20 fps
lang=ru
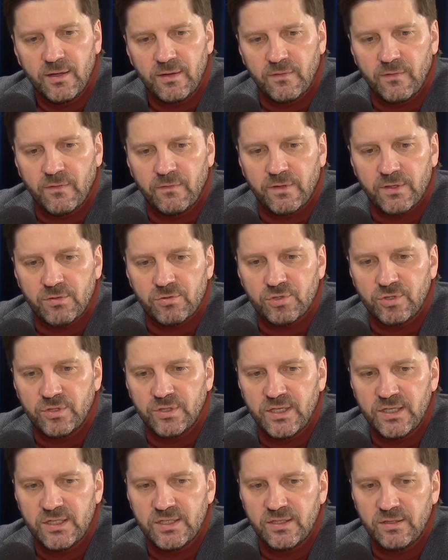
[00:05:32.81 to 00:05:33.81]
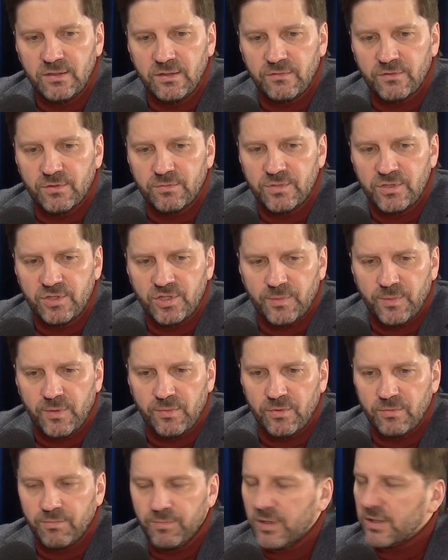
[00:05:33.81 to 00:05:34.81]
вооруженные силы, в том числе,
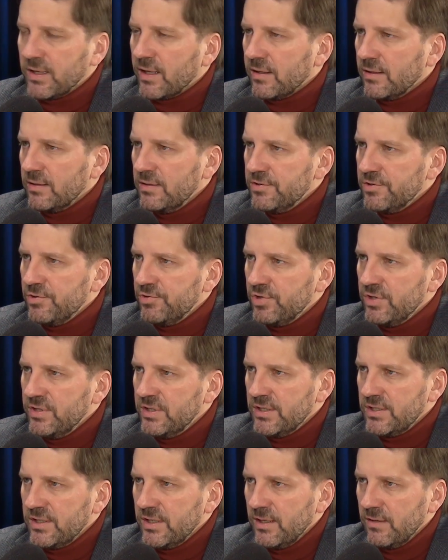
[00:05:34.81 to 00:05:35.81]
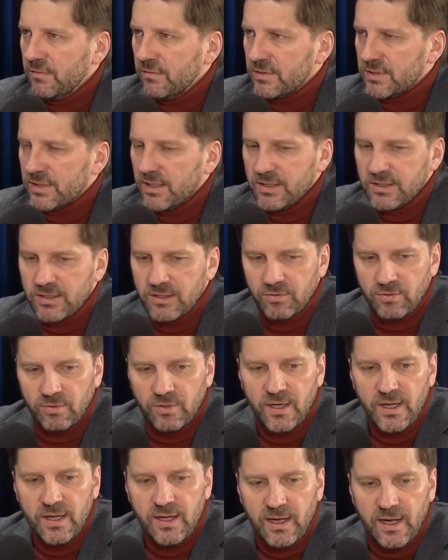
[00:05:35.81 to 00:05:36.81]
по-моему, полторы тысячи детей, вы знаете, эту
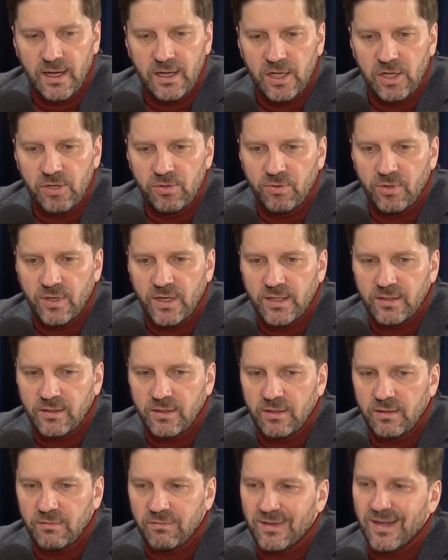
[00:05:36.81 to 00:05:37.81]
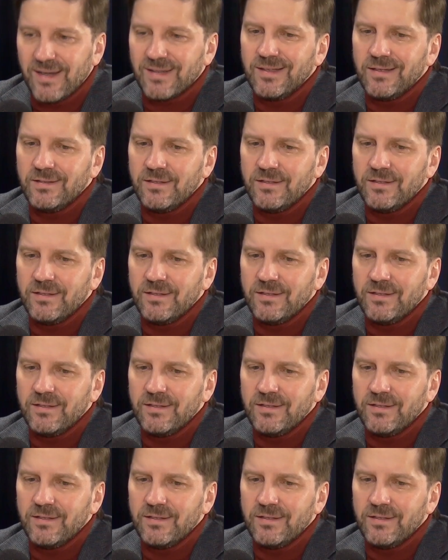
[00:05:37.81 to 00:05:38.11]
mm, да, аллею детей. ангелов. Когда